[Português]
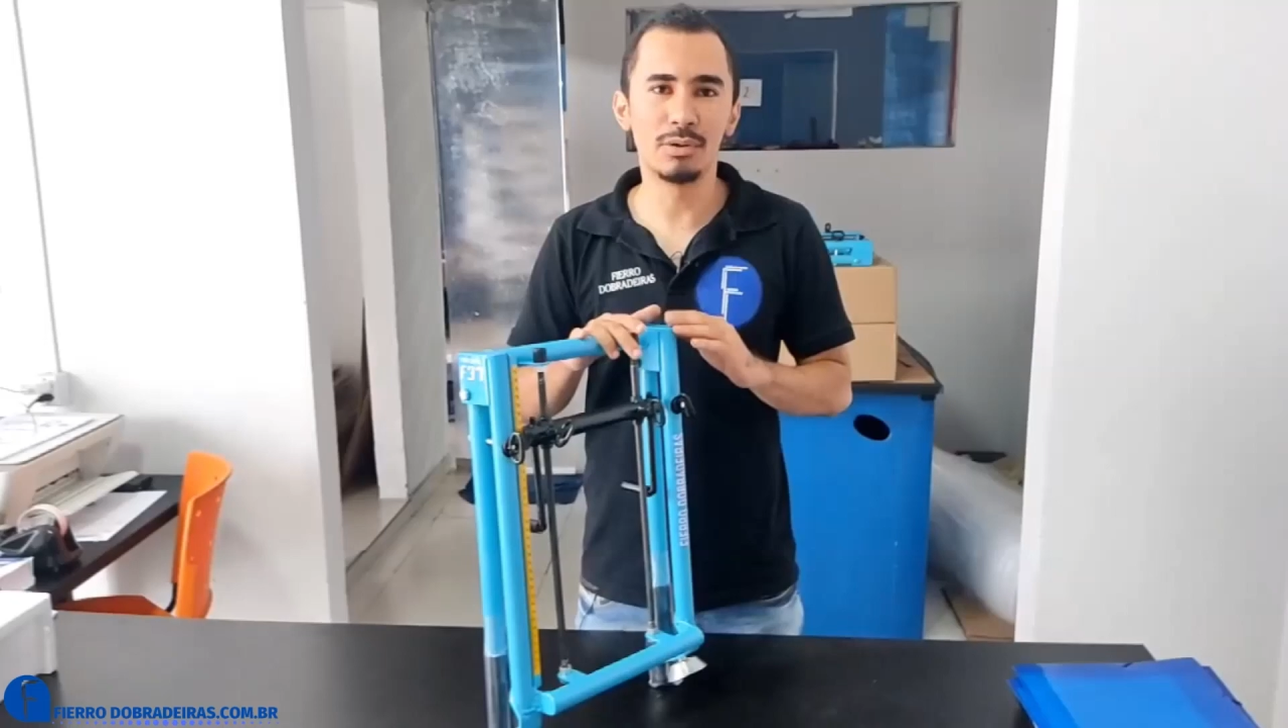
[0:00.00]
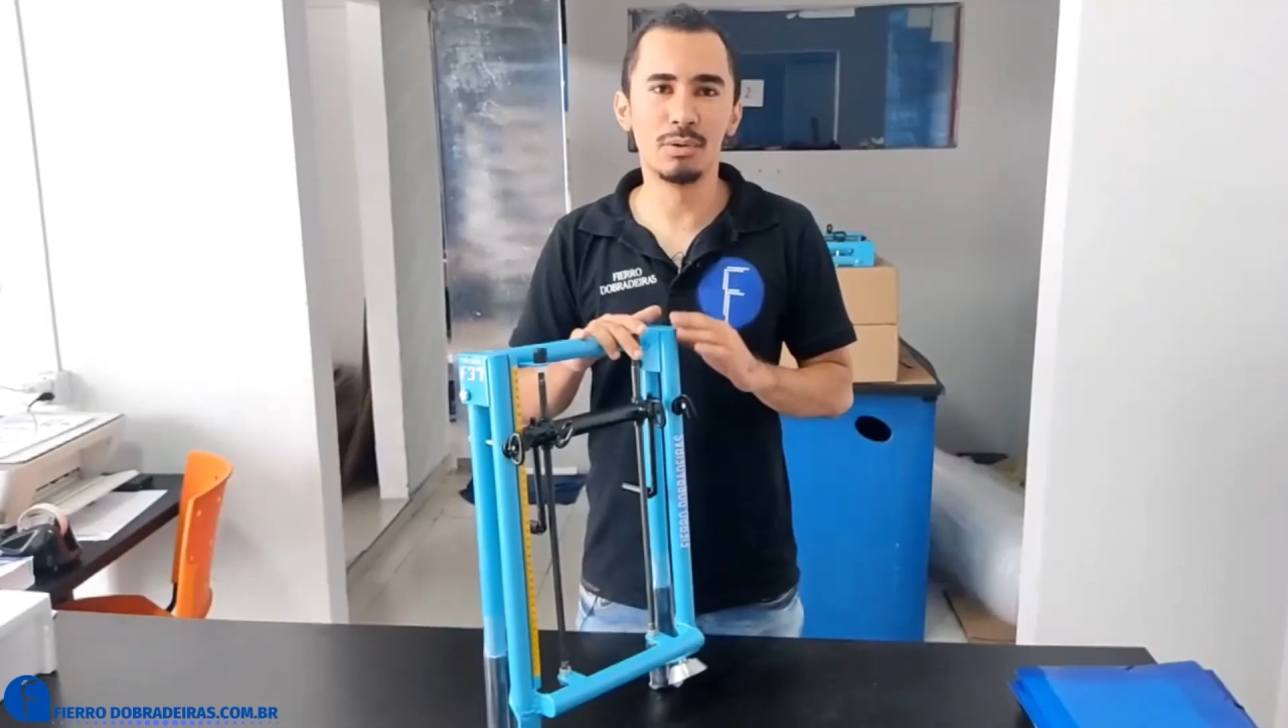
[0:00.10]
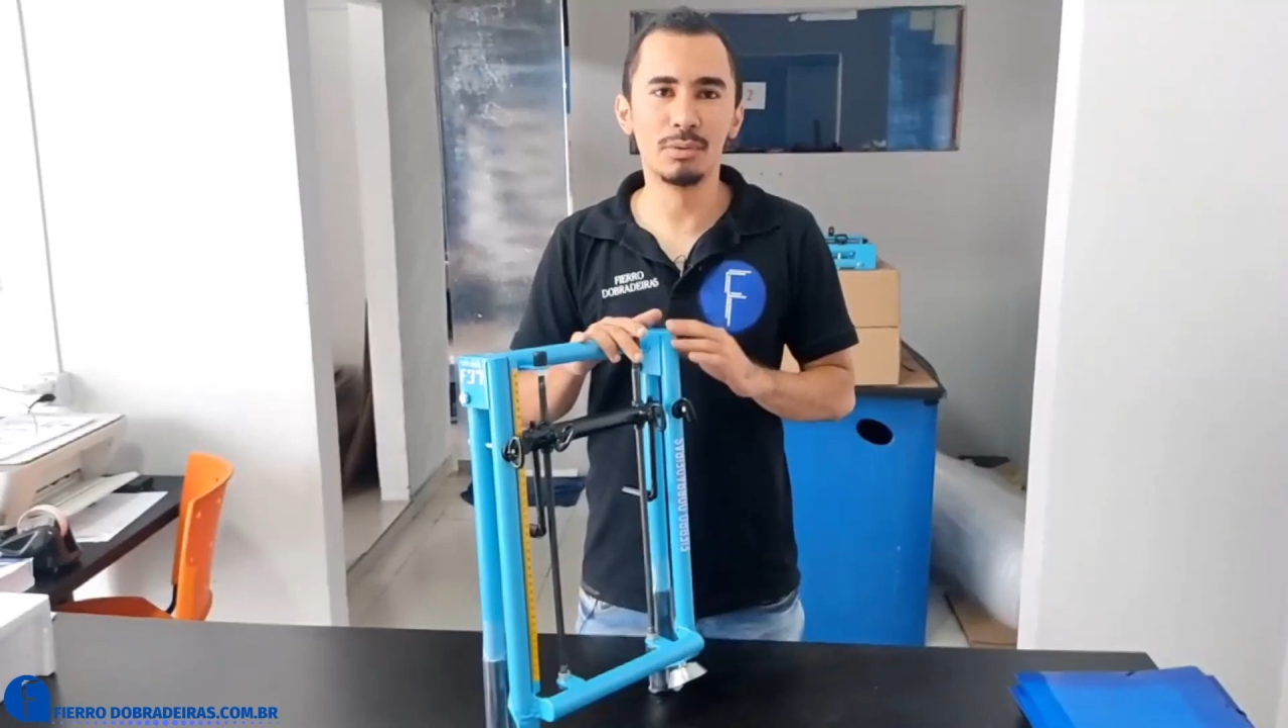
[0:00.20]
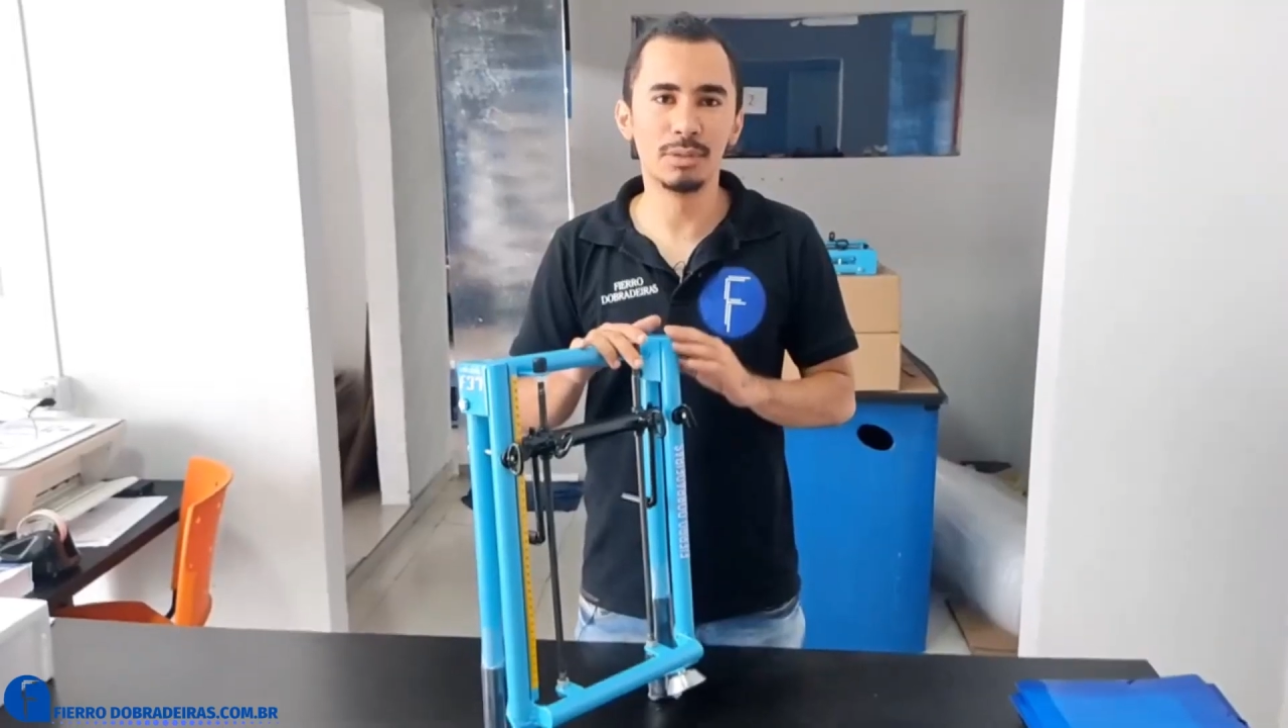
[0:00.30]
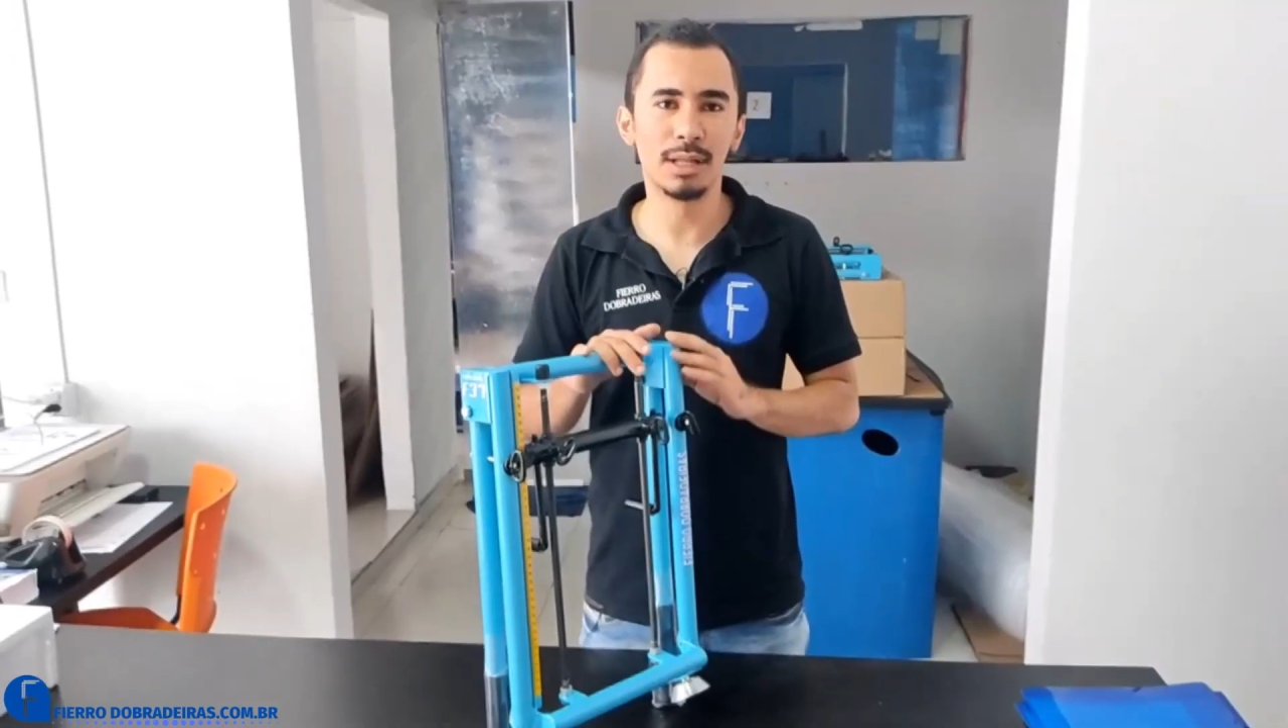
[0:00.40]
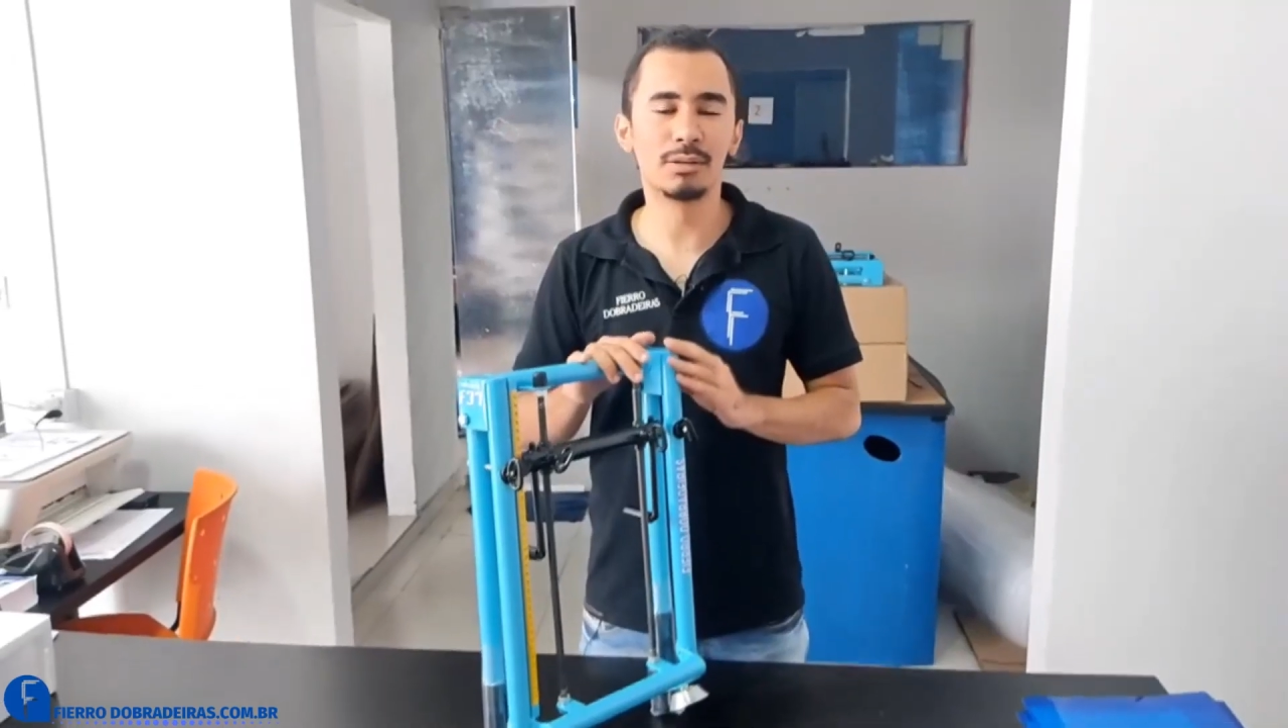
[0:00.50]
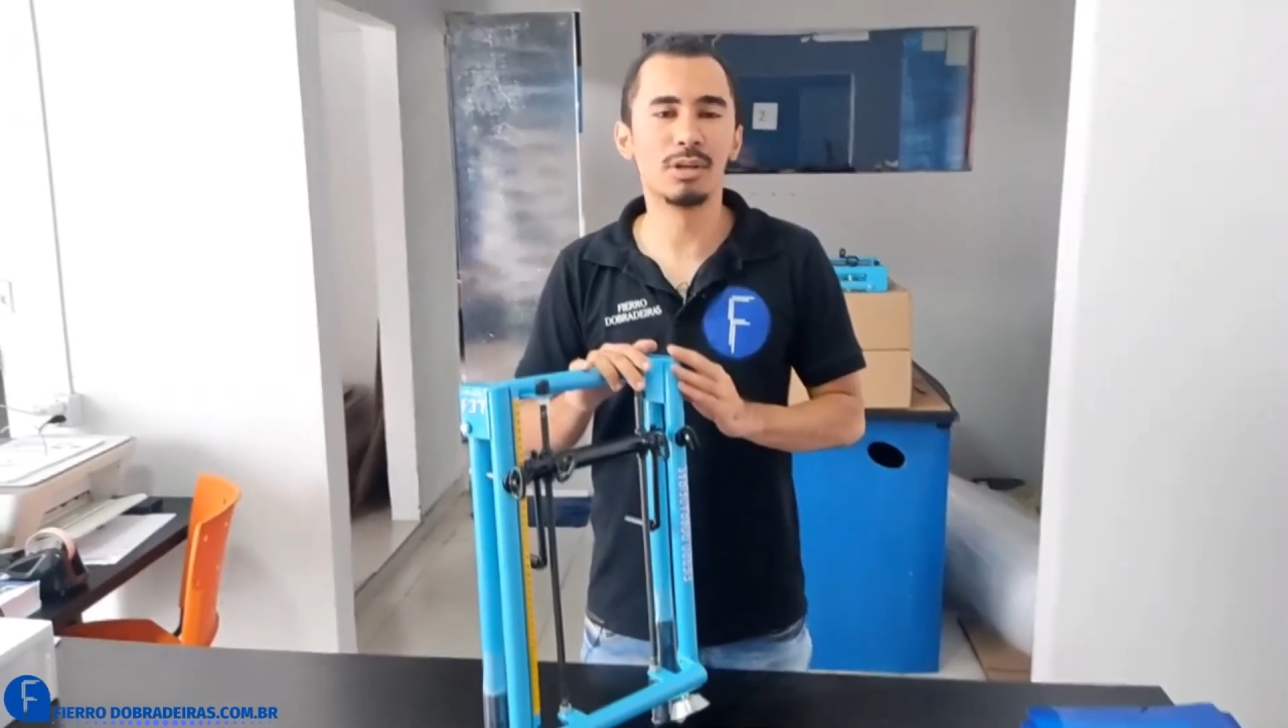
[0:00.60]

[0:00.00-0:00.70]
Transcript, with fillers: ou lá no